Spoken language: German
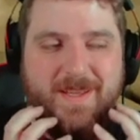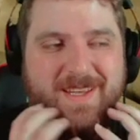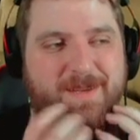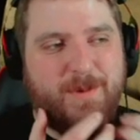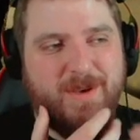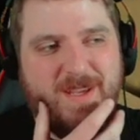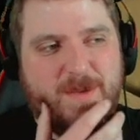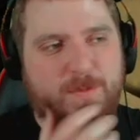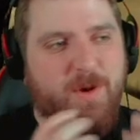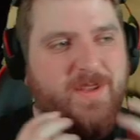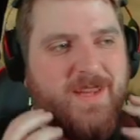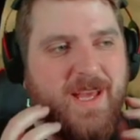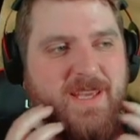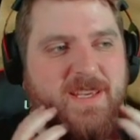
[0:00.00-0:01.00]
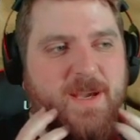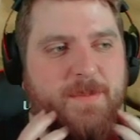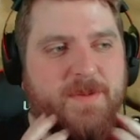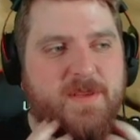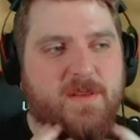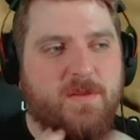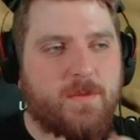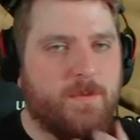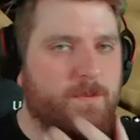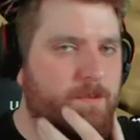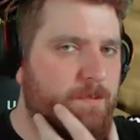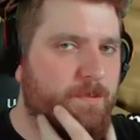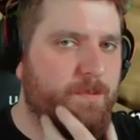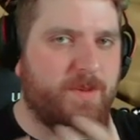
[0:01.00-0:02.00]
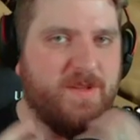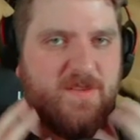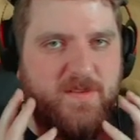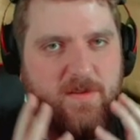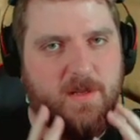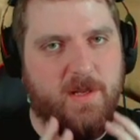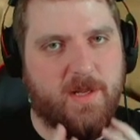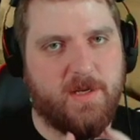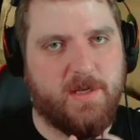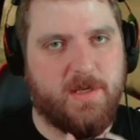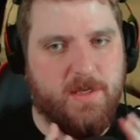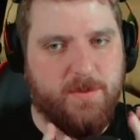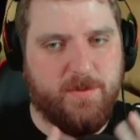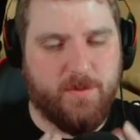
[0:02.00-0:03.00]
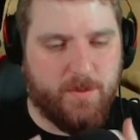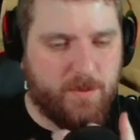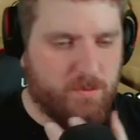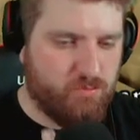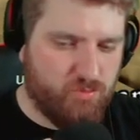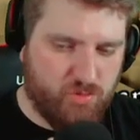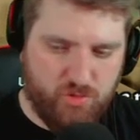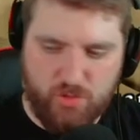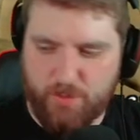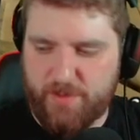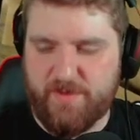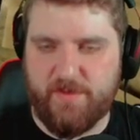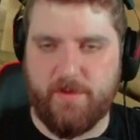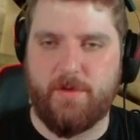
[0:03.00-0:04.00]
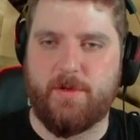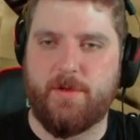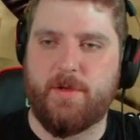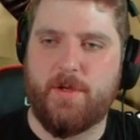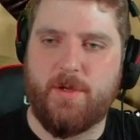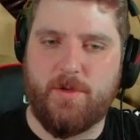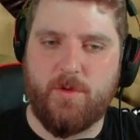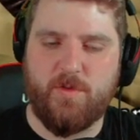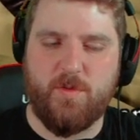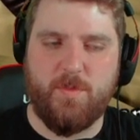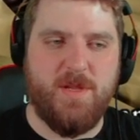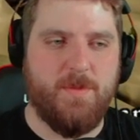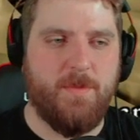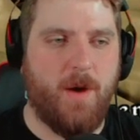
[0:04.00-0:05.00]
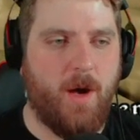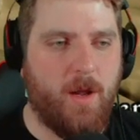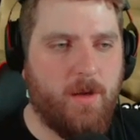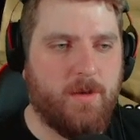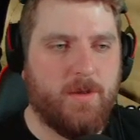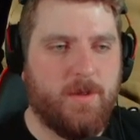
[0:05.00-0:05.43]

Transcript: ich, mö ich möchte eigentlich ab hier so ein bisschen länger haben. So, hm, schon ein bisschen. Nur so minimal.